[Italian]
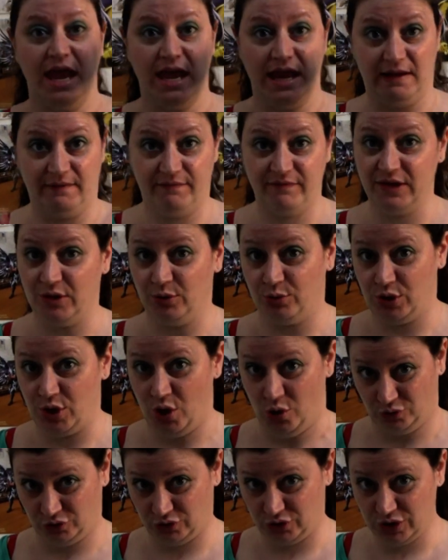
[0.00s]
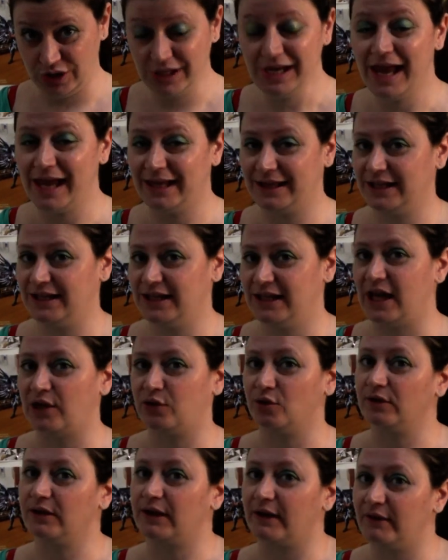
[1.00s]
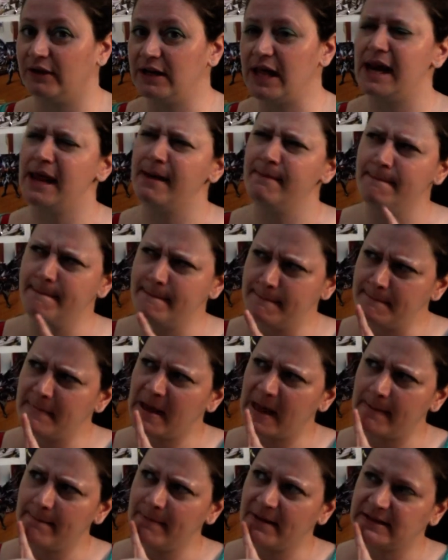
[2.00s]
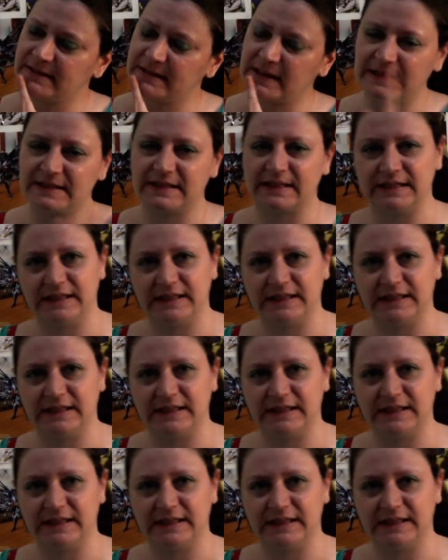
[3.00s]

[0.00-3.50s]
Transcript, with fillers: Il video di oggi è dedicato a un cavaliere abbastanza